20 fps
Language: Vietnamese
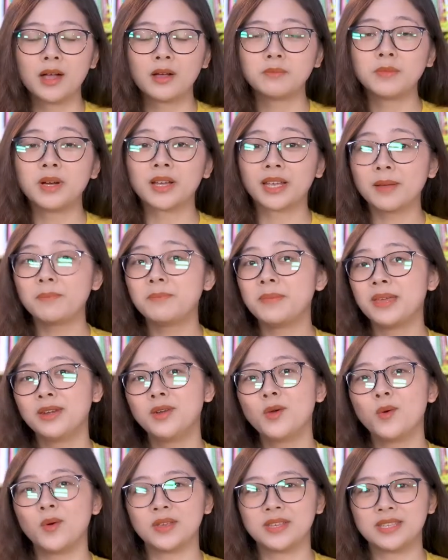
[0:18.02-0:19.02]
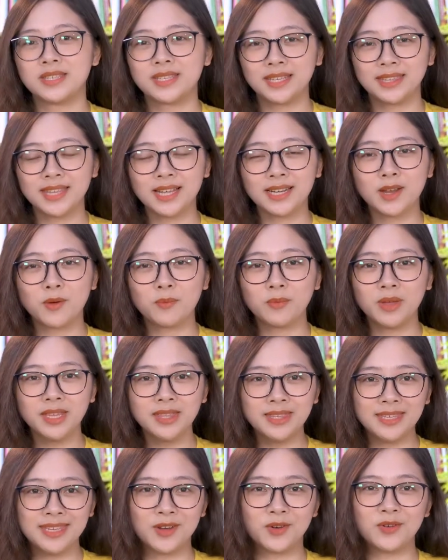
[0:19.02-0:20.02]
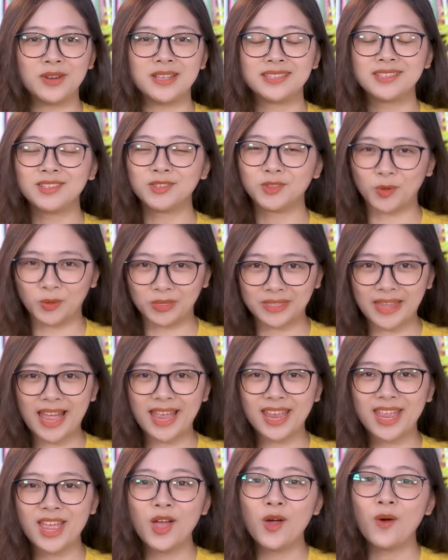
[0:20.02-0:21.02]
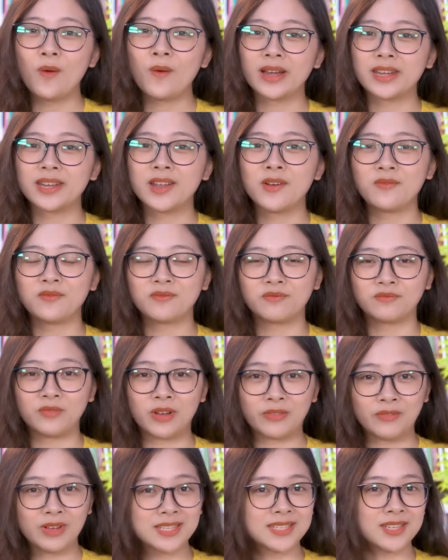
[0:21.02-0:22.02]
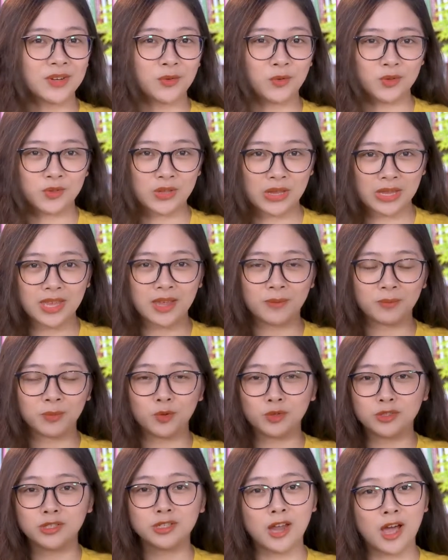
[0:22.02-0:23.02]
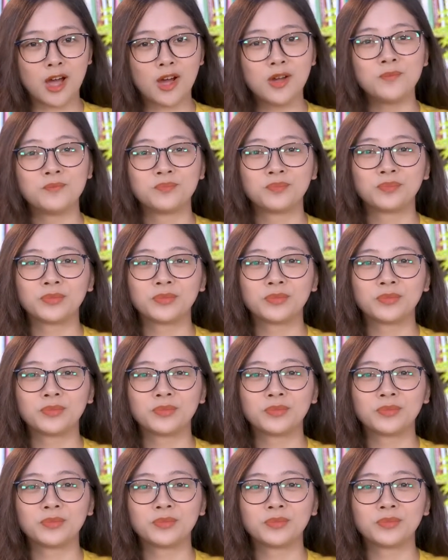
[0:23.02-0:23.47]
Bởi các biến đổi sẽ tác động ít nhiều đến sự tồn tại, hoạt động và phát triển của doanh nghiệp tổ chức đó.